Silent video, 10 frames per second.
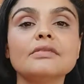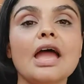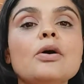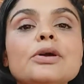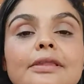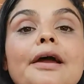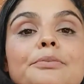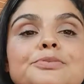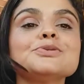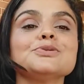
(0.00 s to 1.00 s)
é o que
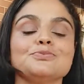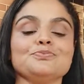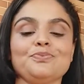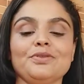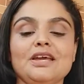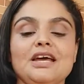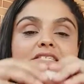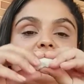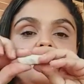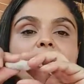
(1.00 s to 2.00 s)
temos
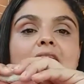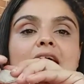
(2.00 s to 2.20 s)
Você vai pegar